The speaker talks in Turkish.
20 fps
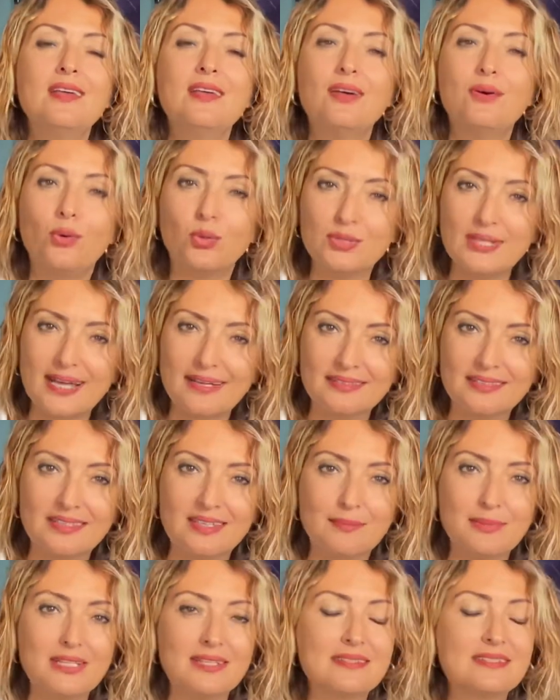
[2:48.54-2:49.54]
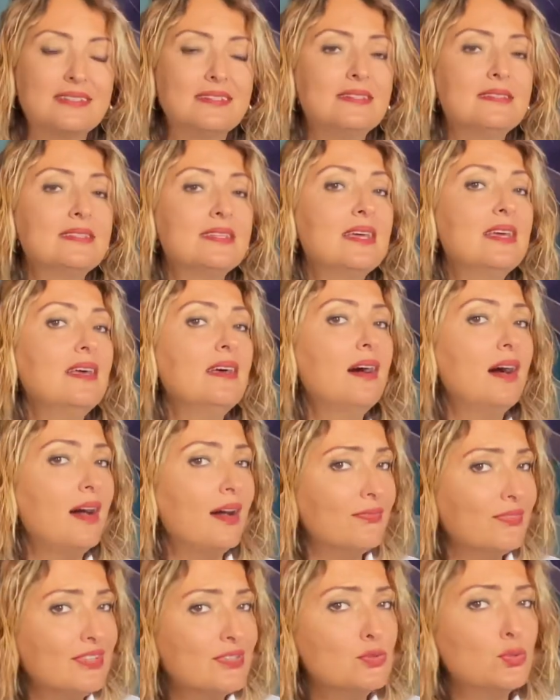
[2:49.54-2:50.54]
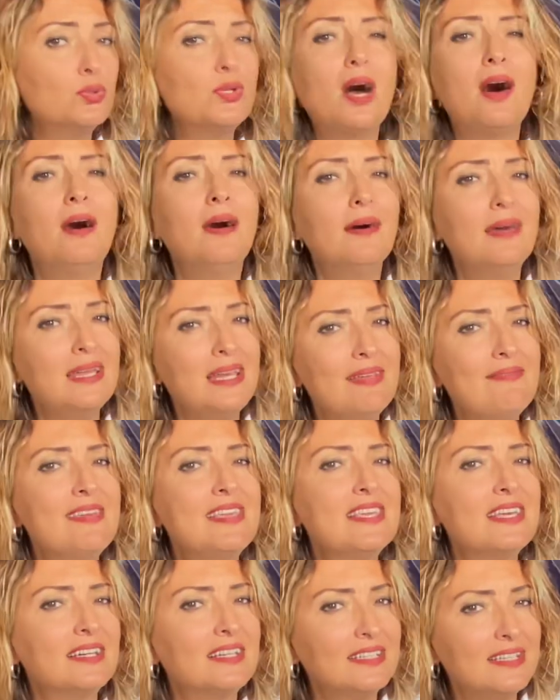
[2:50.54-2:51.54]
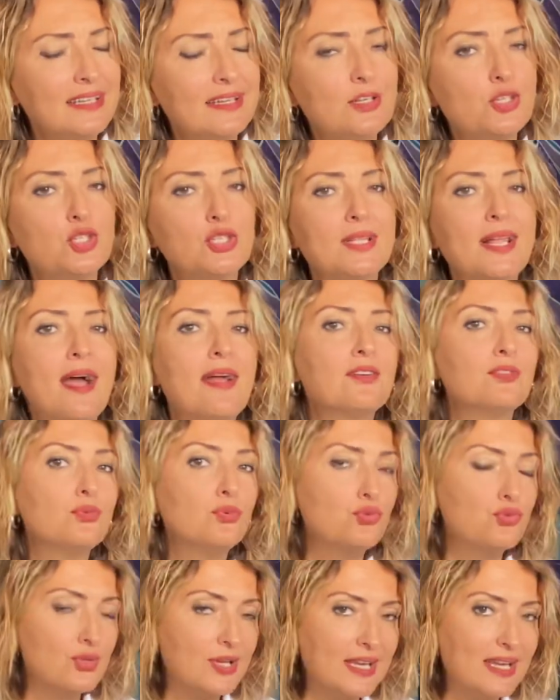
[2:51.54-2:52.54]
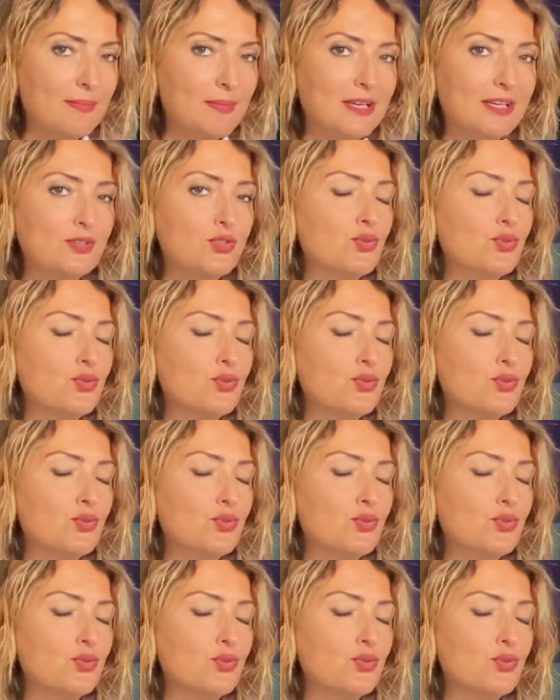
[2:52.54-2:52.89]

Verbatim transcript: odaklanabilirsiniz. Hafta sonu aile ve yakın ilişkiler güçlenebilir.